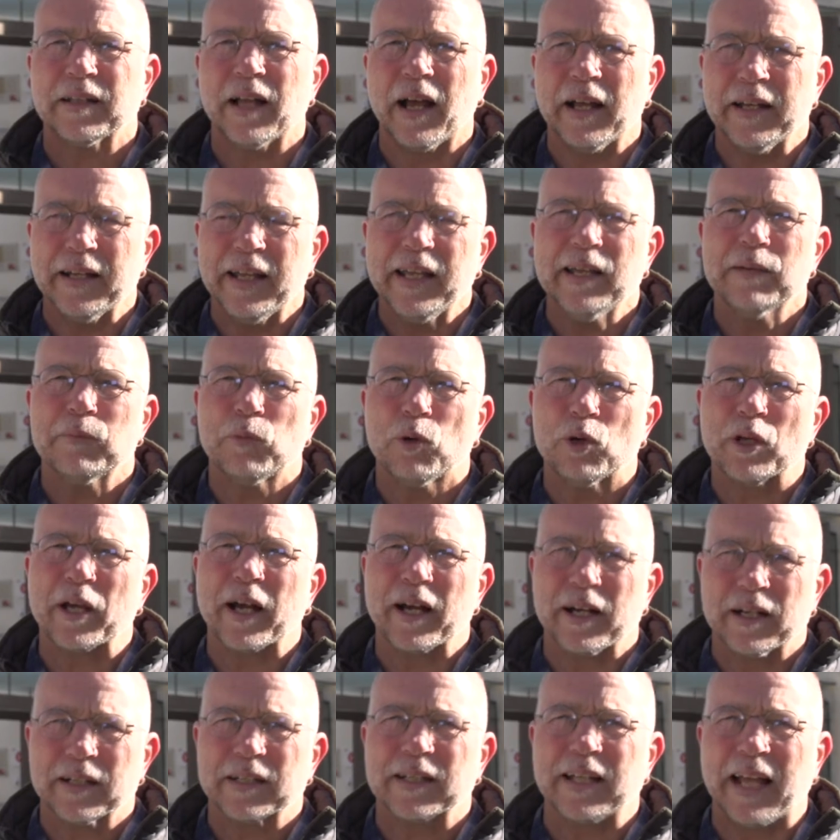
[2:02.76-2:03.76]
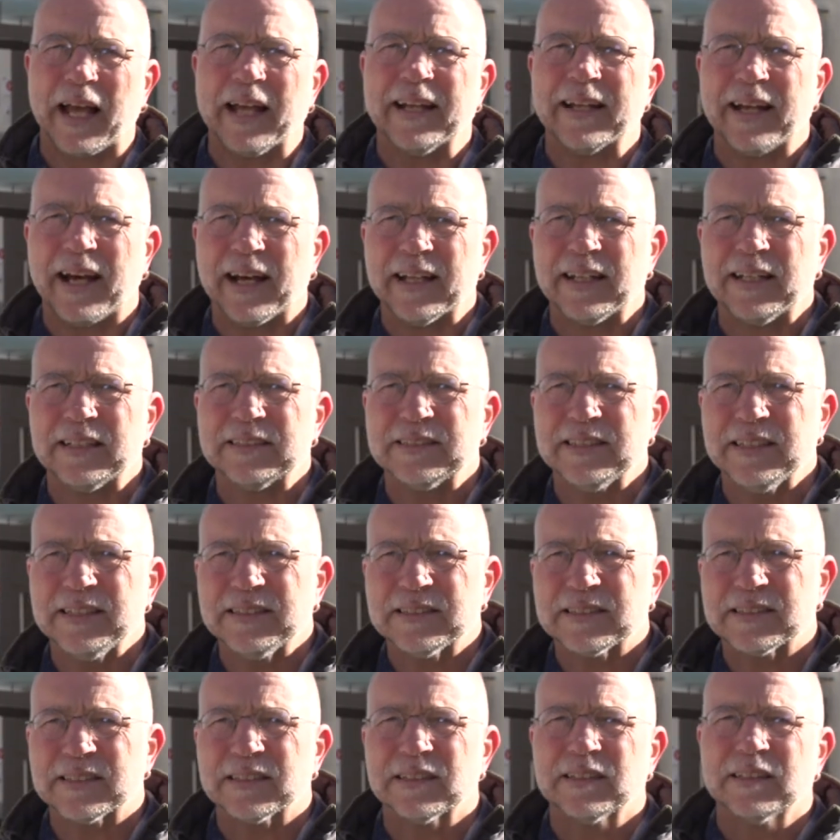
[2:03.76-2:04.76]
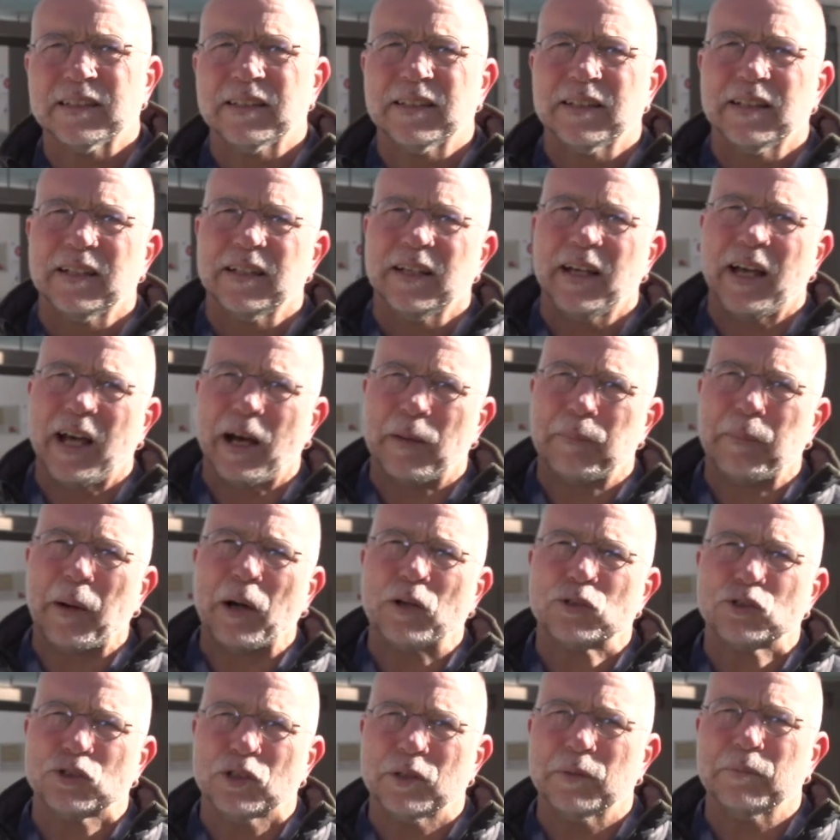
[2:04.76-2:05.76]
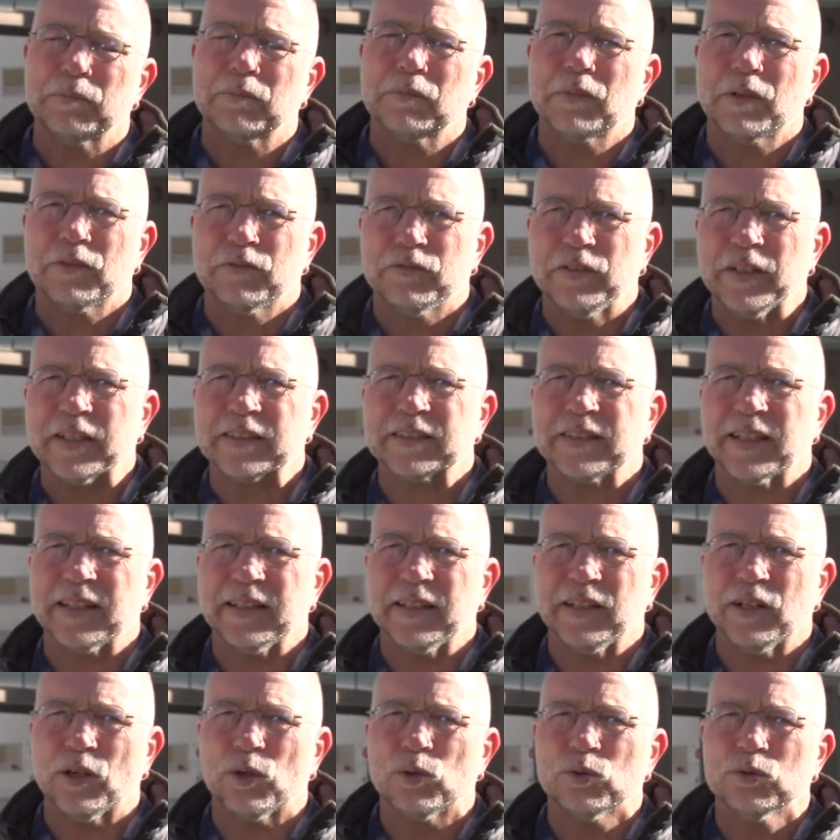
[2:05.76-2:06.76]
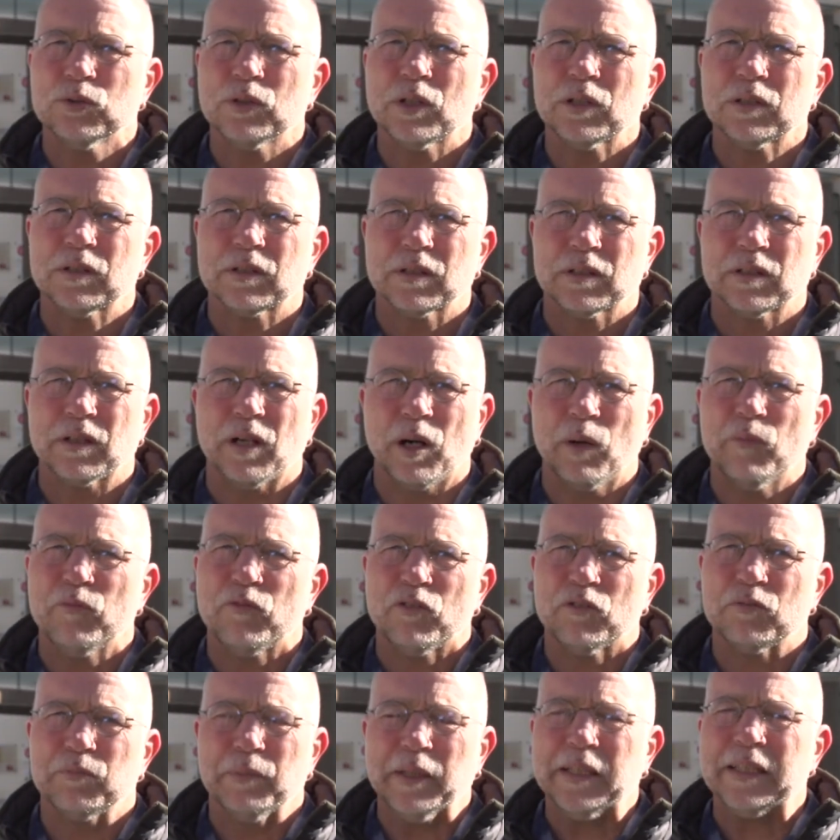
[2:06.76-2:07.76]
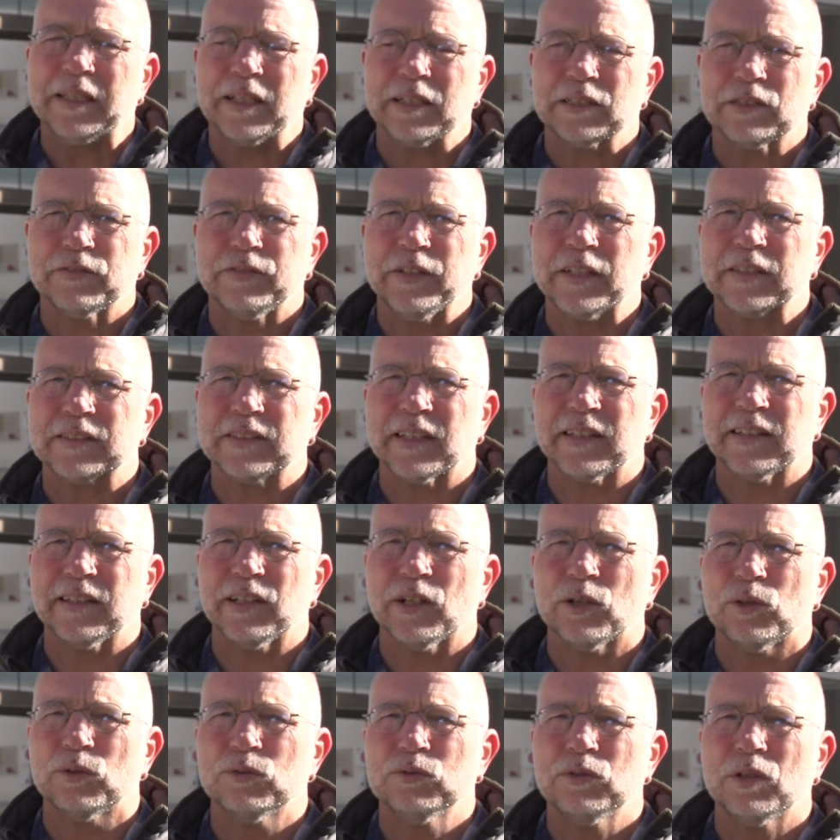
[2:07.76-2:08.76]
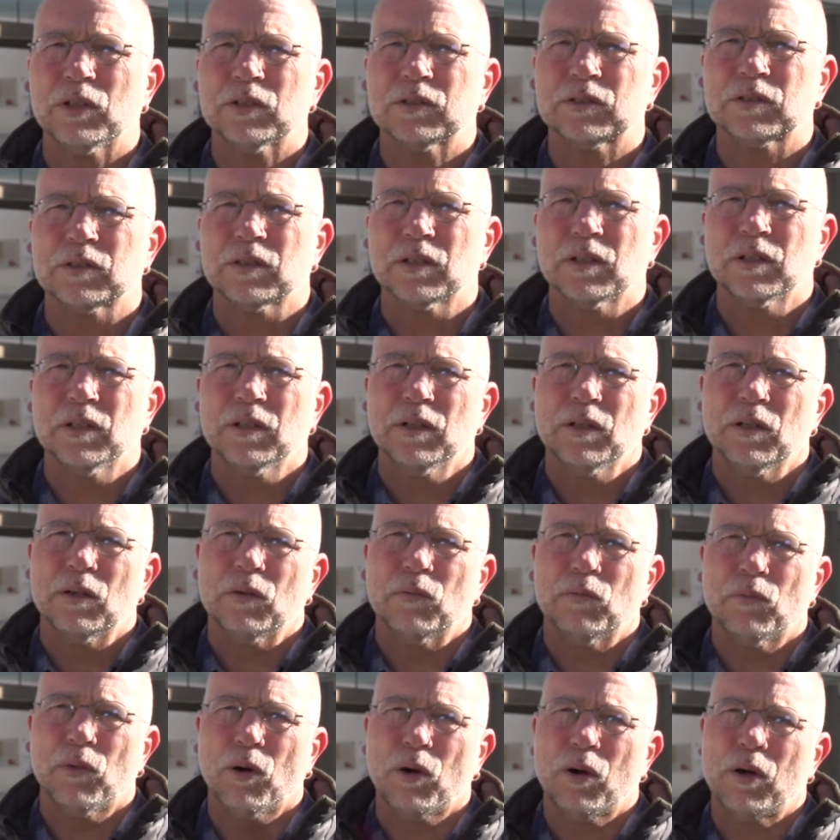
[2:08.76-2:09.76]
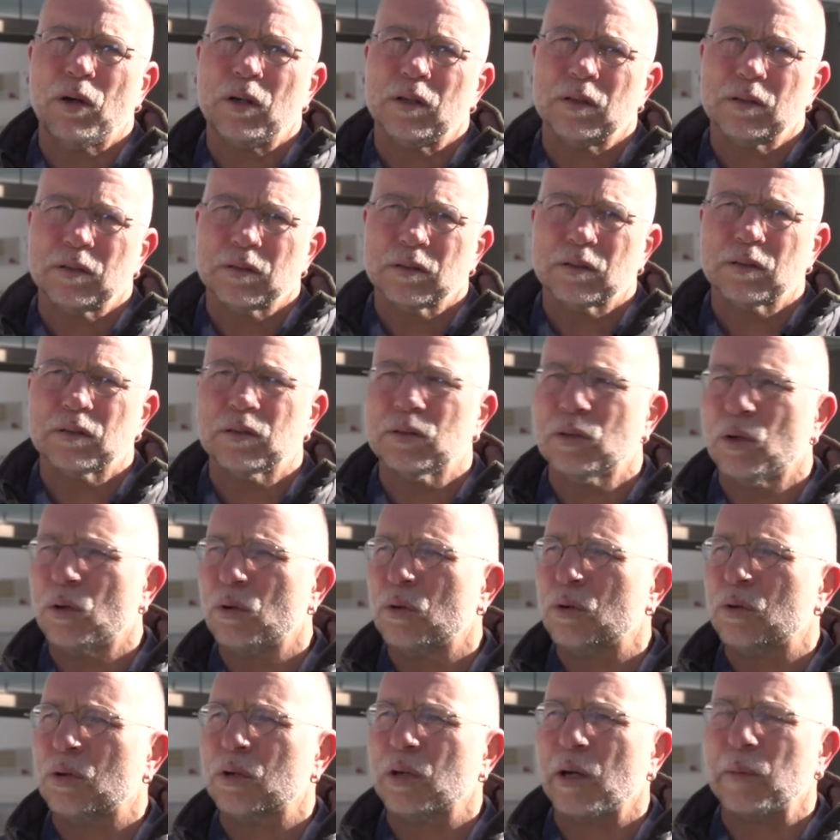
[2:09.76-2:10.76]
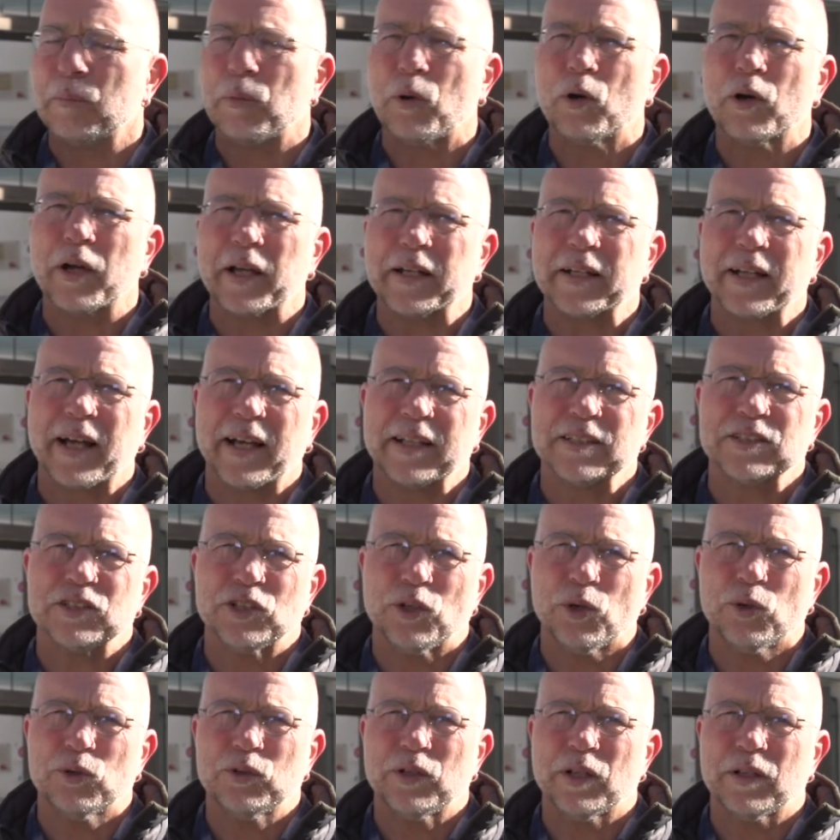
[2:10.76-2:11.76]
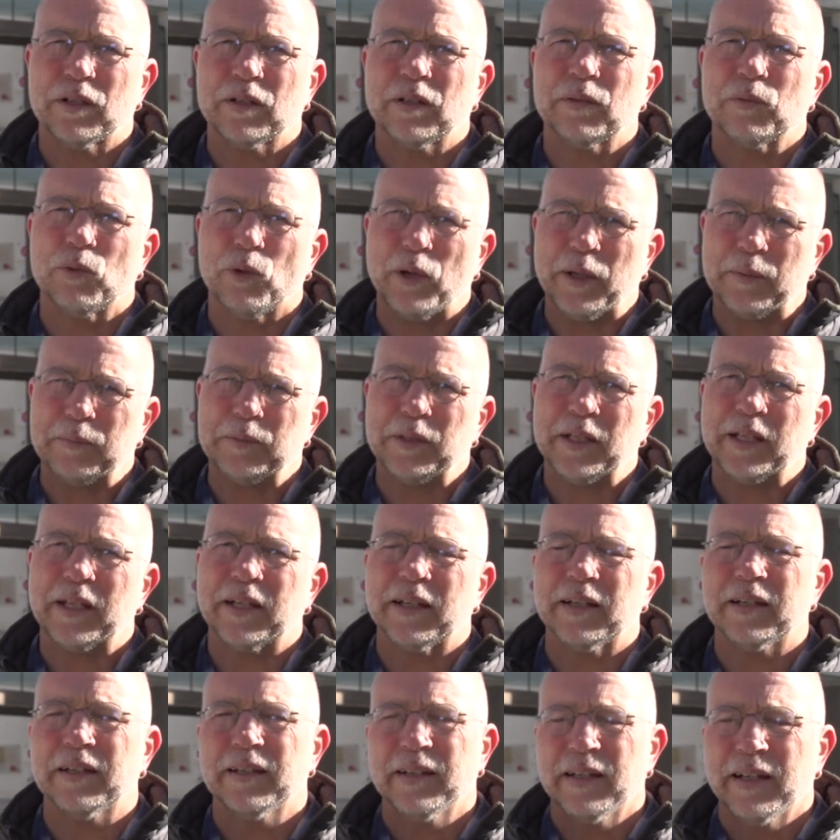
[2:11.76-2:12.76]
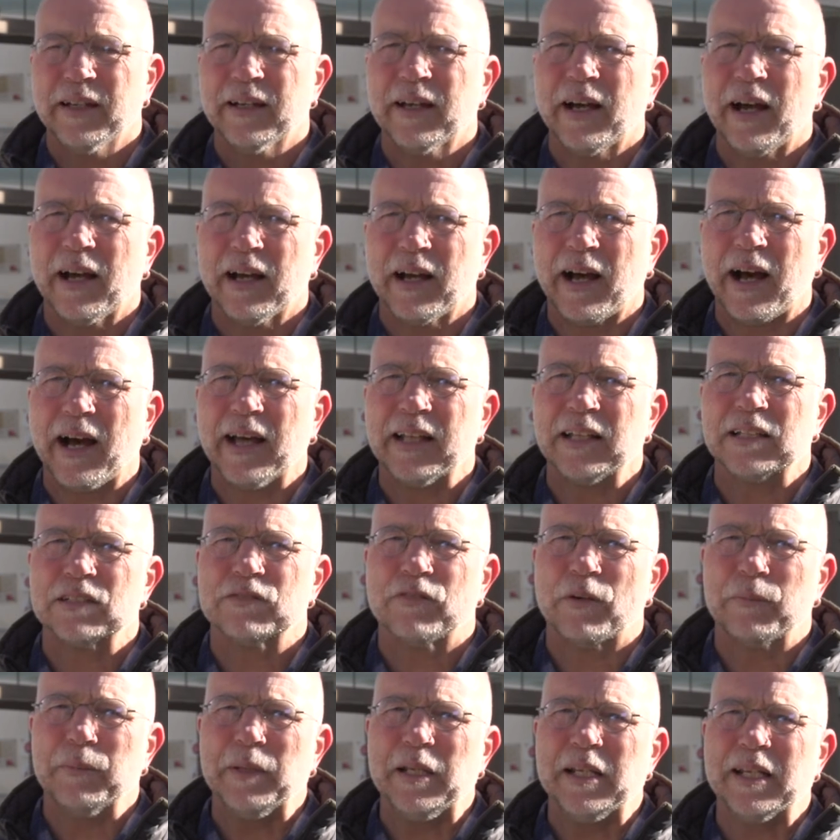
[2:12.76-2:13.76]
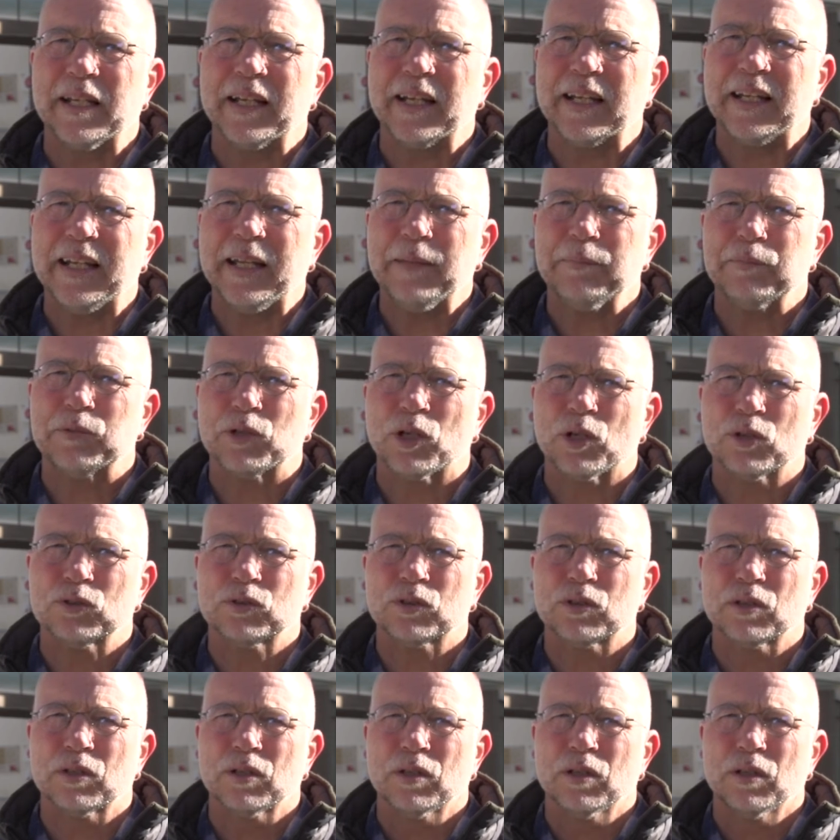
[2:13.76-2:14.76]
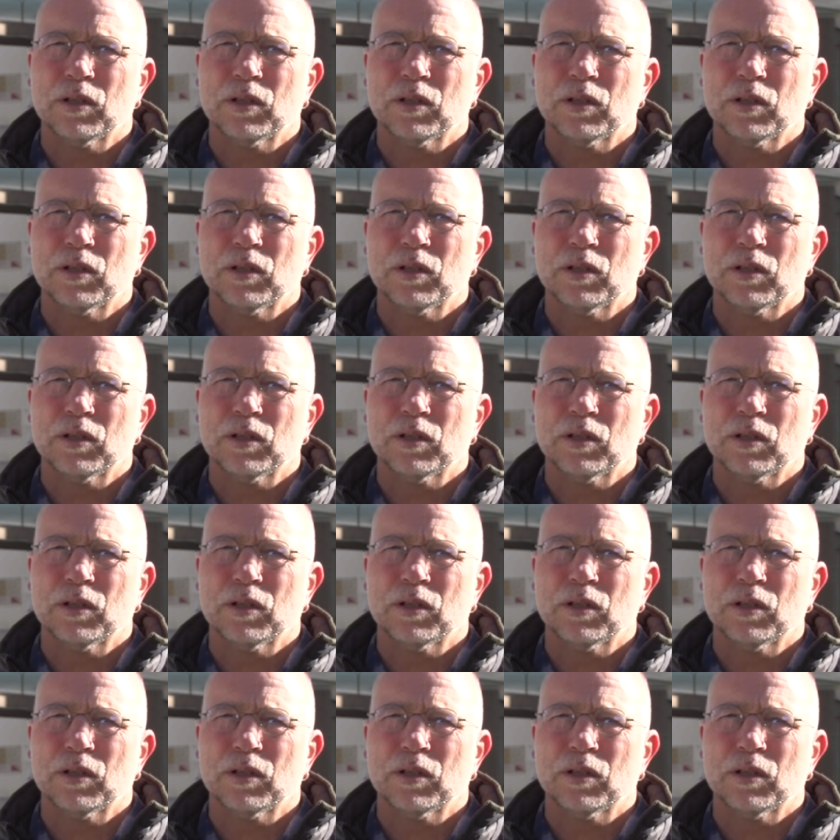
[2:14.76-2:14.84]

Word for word: ein ehemaliger Kleinadelsitz, erbaut schon im 14. Jahrhundert. Mitte des 14. Jahrhunderts war noch ein paar Generationen, wo eben die Adelsfamilie gelebt hat,